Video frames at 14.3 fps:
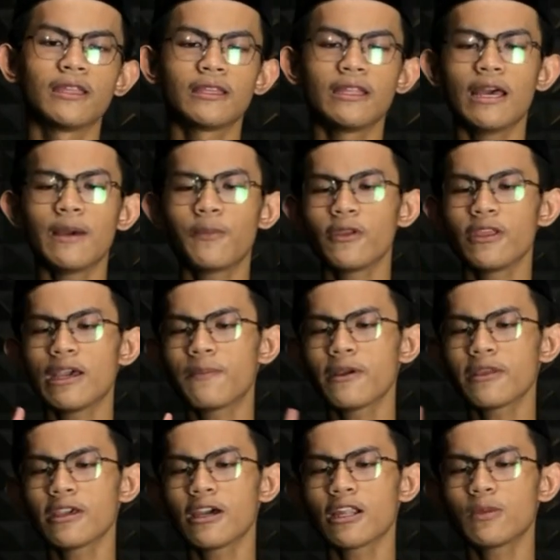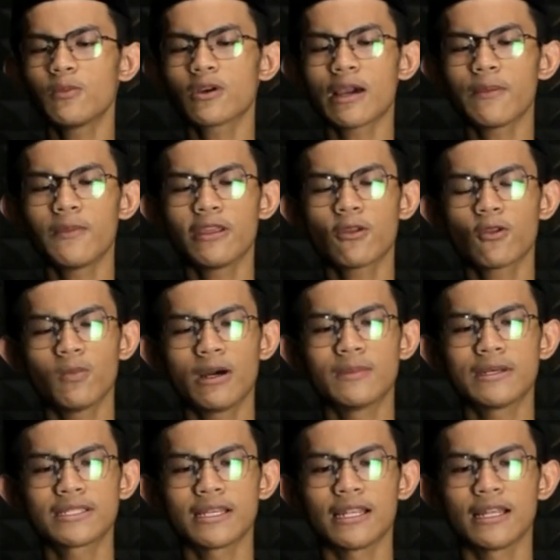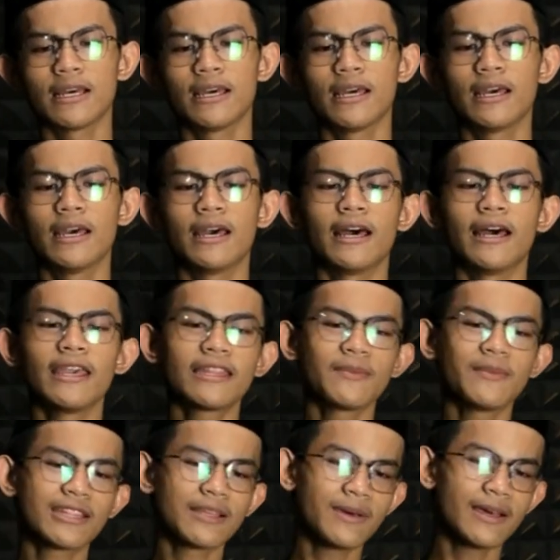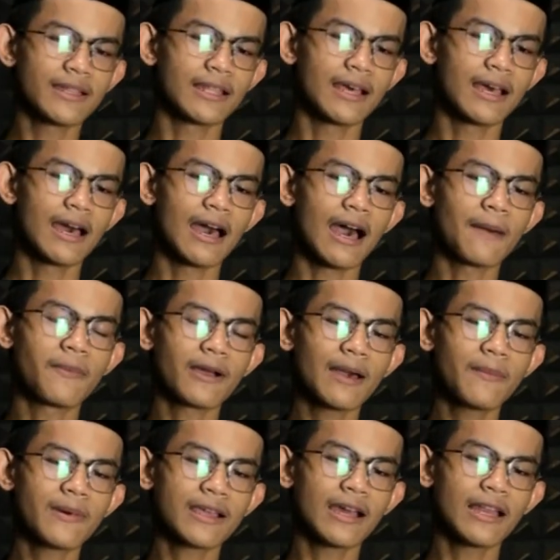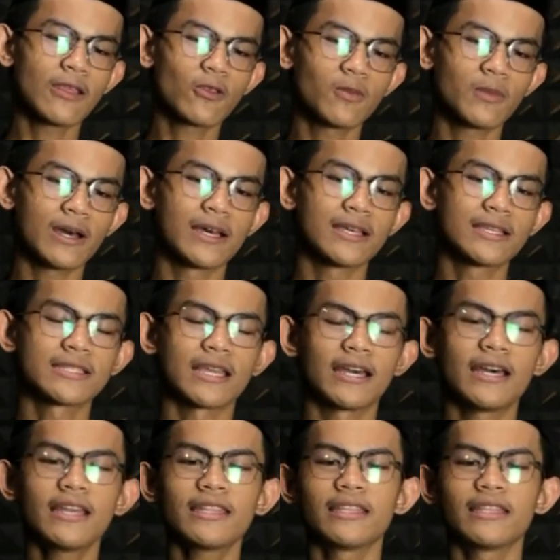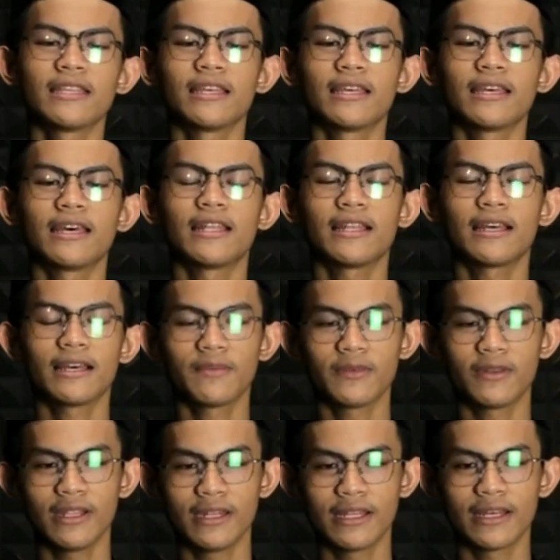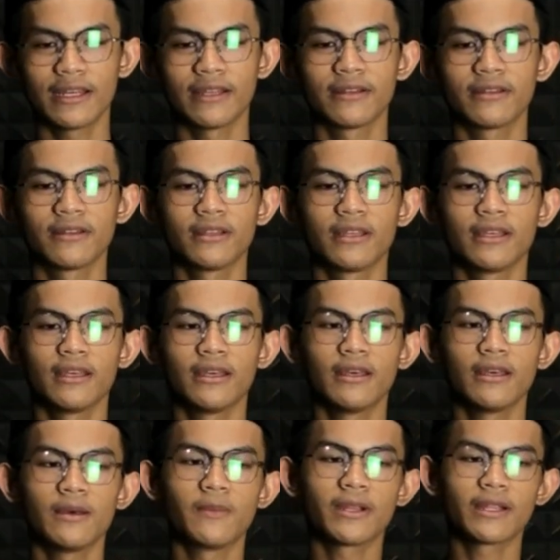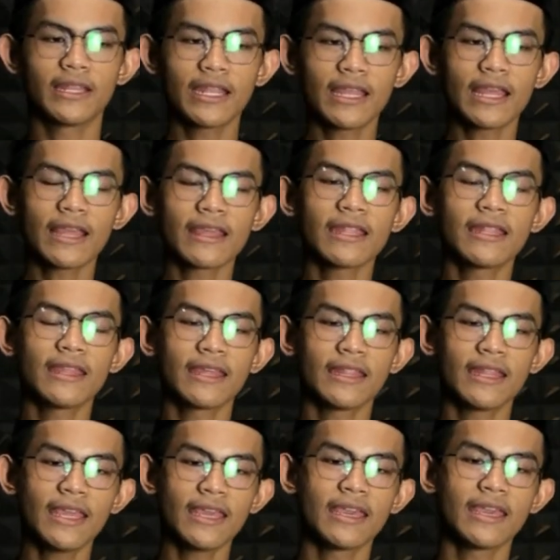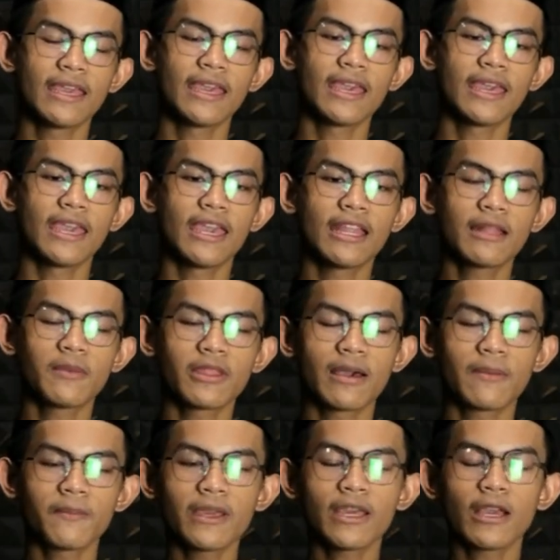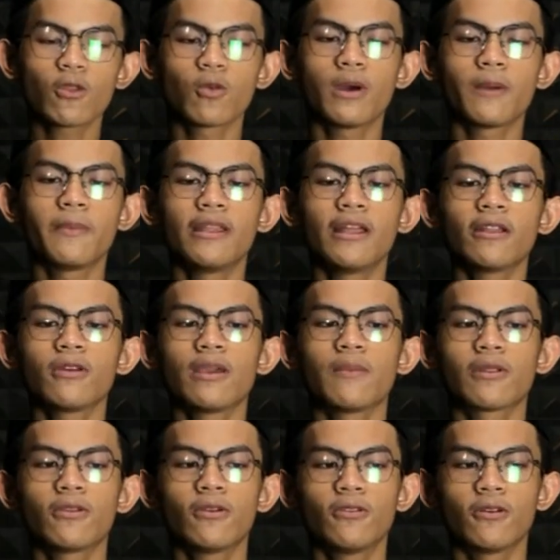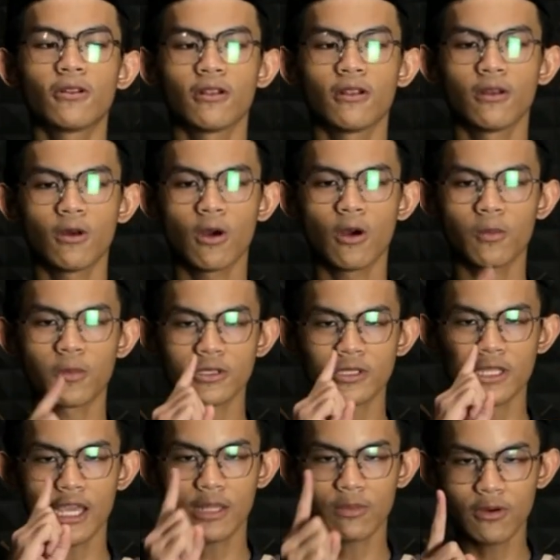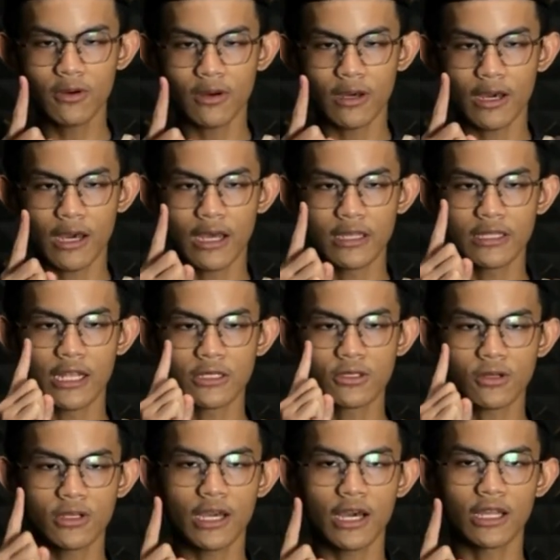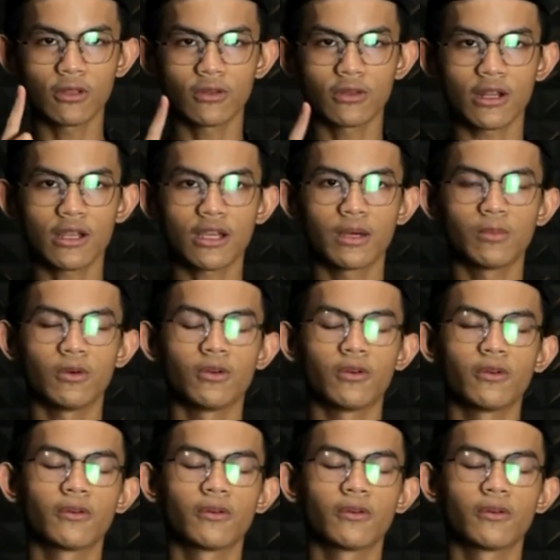Tidak punya pacar bukan menjadi sebuah masalah Hai teman-teman, apa kabar kalian semua? Sehat? Alhamdulillah Berdirinya saya di sini ingin menyampaikan sebuah pidato yang berjudul Postinganmu adalah surga atau nerakamu